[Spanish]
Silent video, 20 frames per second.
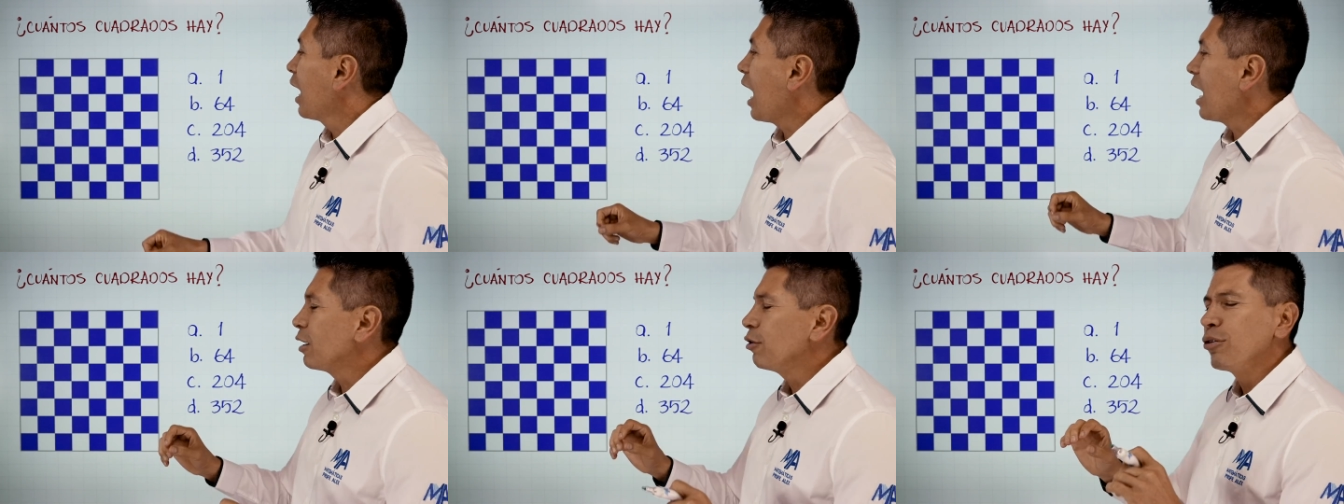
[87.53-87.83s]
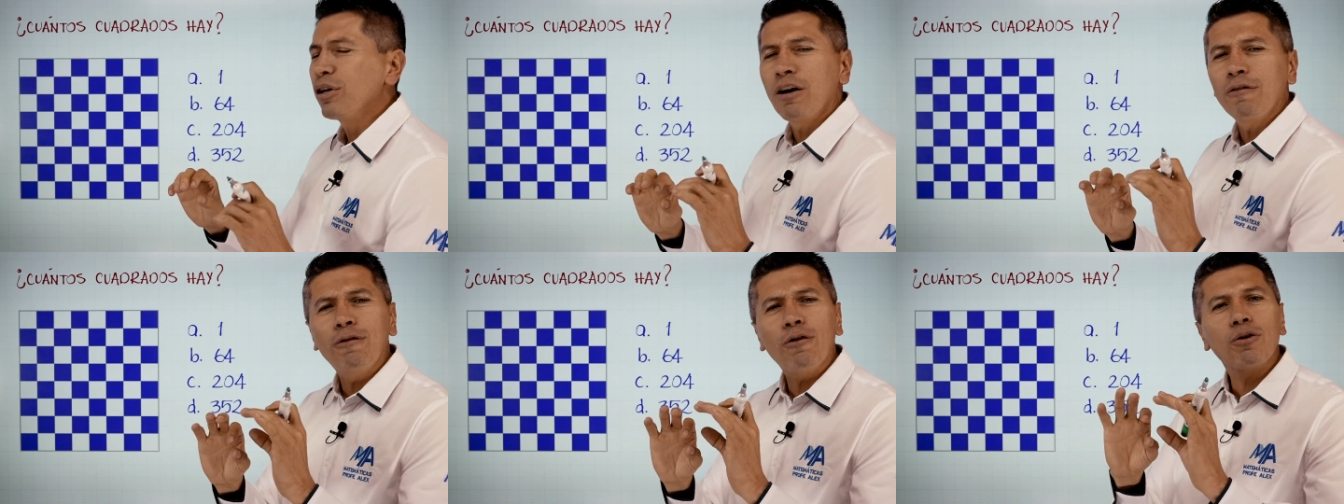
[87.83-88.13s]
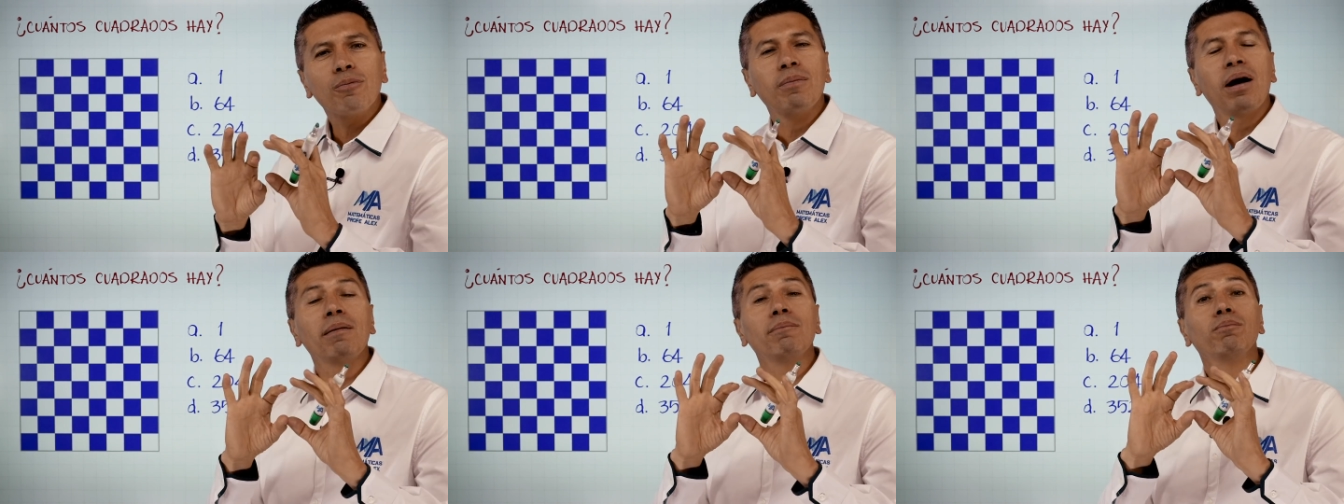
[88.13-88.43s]
hay una
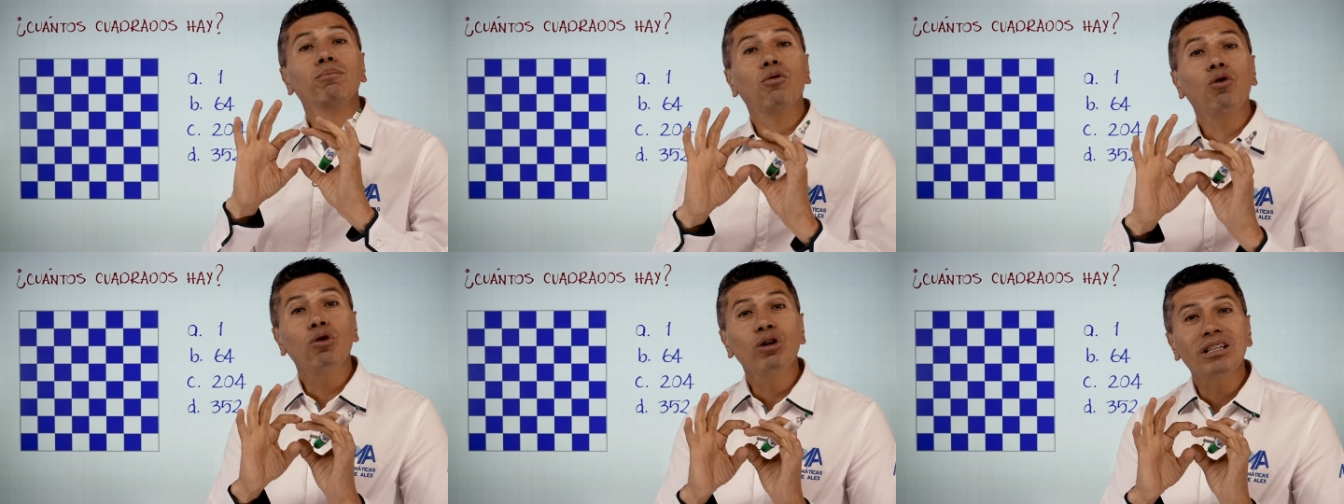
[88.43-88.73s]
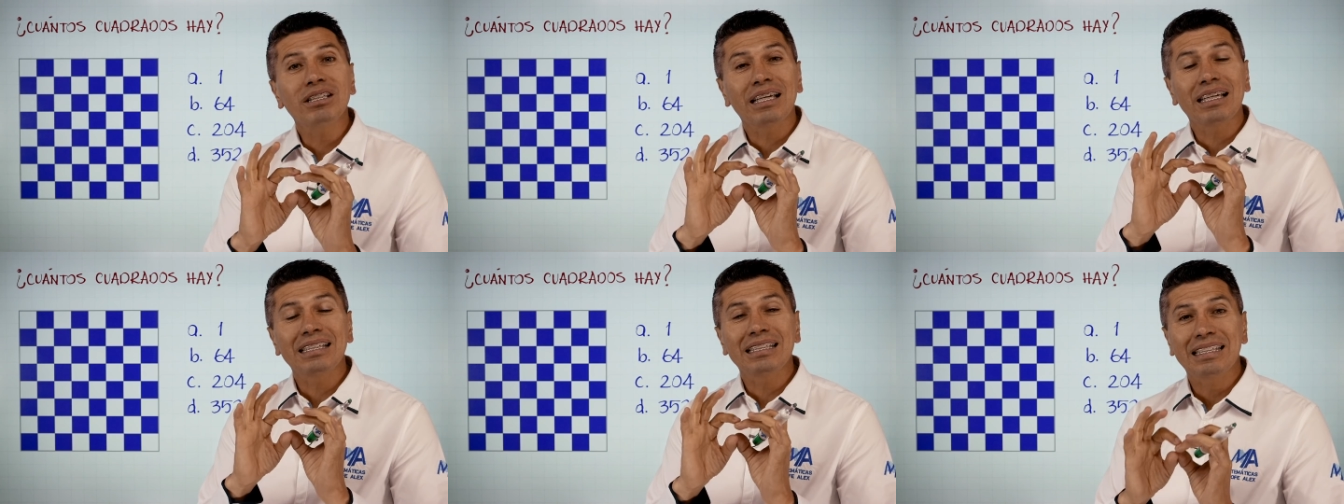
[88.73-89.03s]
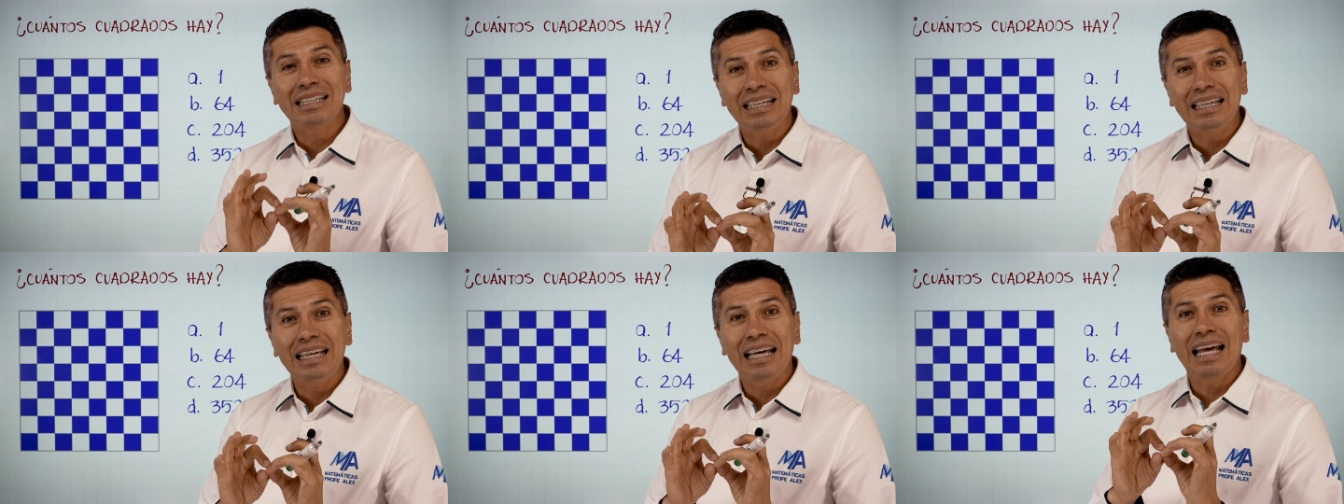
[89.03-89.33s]
forma muy
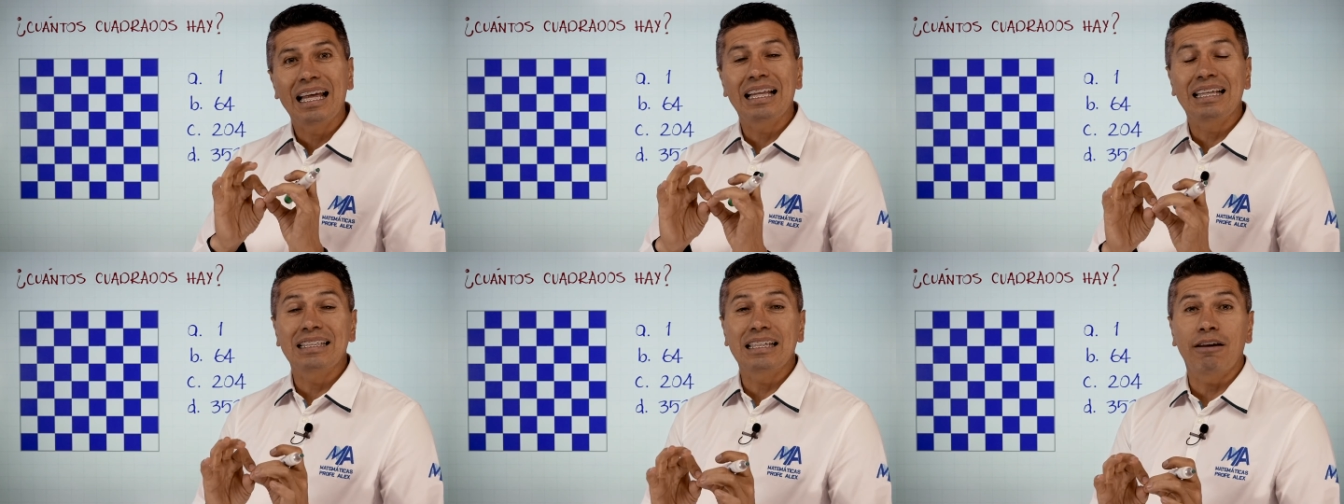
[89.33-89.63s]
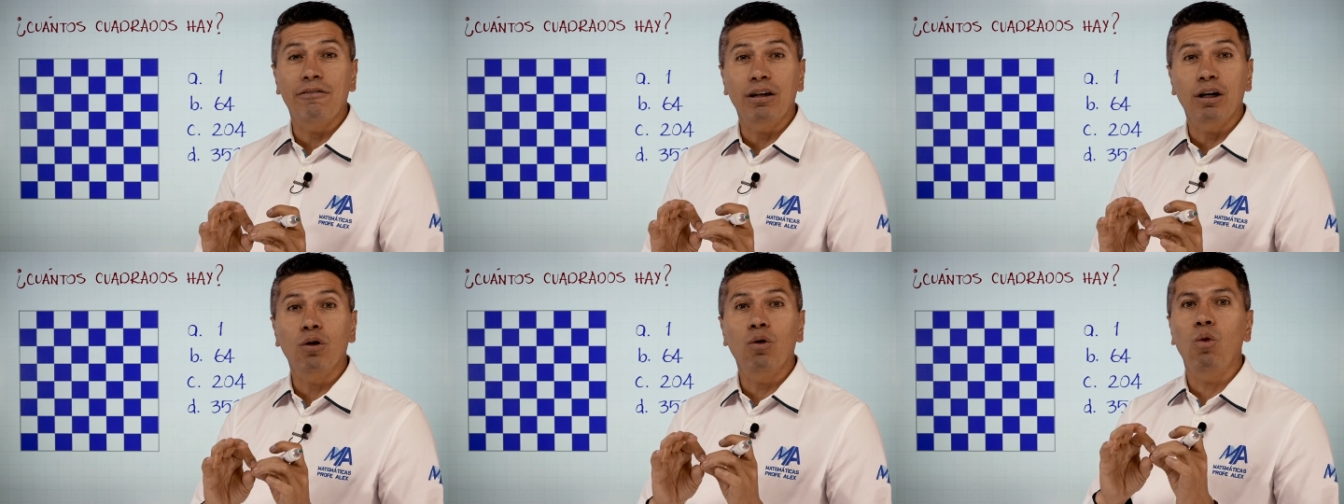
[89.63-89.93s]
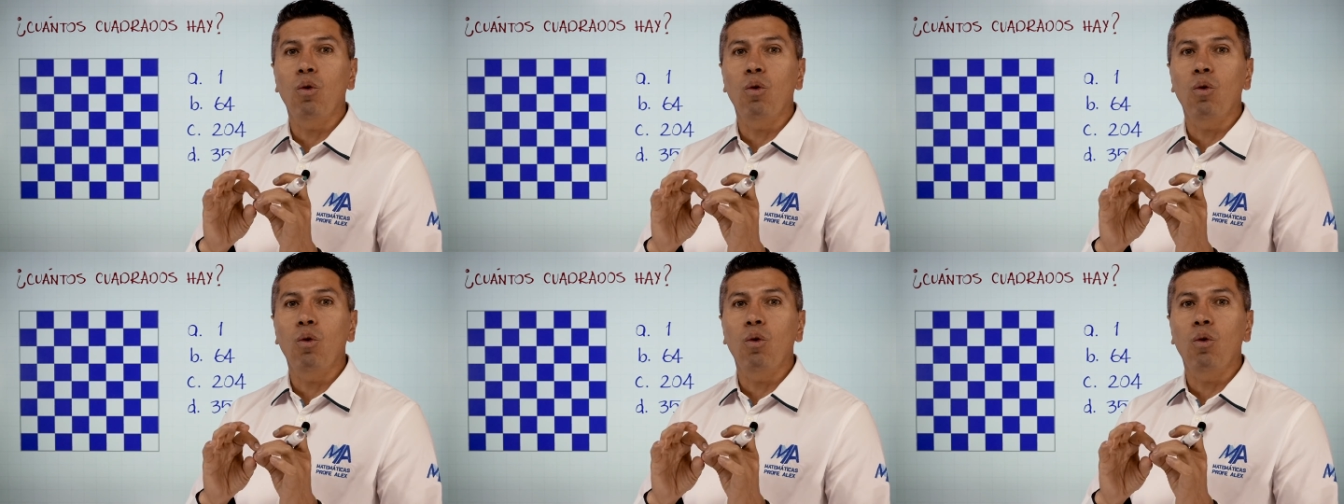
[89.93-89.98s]
sencilla de saber